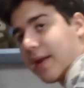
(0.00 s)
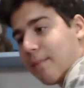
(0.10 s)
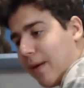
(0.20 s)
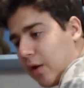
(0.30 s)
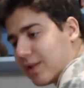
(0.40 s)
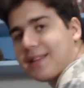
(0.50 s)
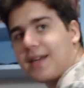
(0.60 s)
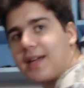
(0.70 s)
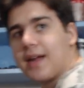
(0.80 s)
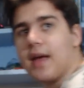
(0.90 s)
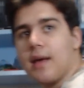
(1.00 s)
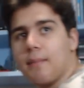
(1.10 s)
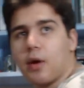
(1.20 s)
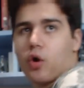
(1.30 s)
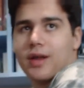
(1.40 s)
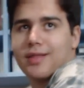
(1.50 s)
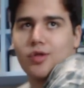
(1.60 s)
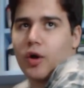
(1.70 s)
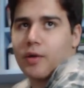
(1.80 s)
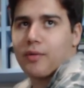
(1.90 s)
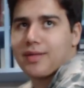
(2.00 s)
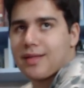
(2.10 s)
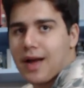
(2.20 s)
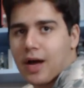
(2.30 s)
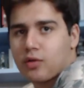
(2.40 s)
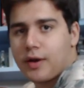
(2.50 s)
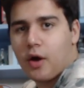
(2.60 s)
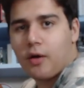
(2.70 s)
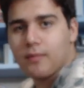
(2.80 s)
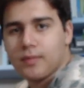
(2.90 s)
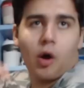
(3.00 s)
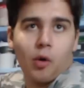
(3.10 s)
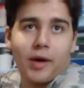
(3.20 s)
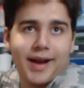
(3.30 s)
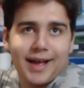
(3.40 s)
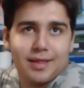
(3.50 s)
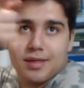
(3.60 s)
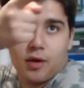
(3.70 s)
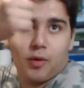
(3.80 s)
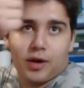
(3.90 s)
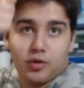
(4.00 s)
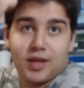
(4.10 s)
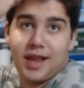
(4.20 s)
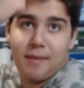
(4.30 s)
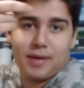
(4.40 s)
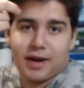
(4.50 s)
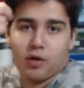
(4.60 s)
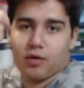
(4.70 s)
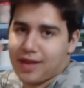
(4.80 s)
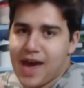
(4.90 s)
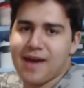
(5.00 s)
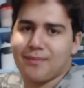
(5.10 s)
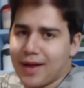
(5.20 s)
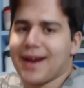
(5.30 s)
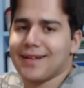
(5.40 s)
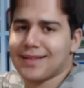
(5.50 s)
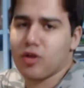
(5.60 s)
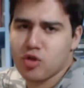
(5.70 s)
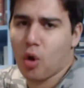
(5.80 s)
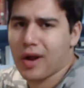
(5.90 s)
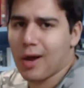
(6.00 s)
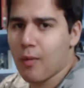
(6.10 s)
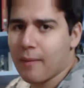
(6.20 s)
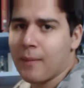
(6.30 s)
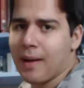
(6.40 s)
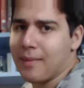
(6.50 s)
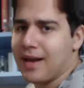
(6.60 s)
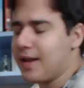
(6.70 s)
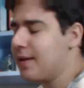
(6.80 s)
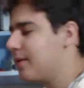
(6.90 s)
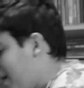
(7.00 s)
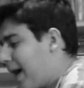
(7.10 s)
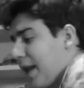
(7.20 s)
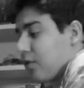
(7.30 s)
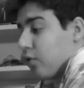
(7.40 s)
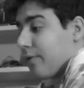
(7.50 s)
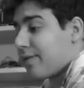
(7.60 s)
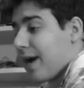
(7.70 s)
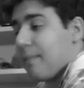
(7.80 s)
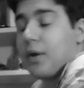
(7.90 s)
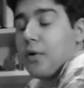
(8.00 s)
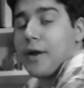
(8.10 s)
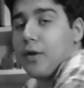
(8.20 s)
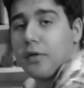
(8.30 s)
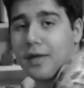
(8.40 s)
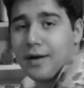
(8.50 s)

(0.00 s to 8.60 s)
perché è bello da tenere per collezione queste scatole, no? Comunque ragazzi se guardo di lì è perché lo schermo in realtà so che la webcam è lì. O magari sono strabico, chi lo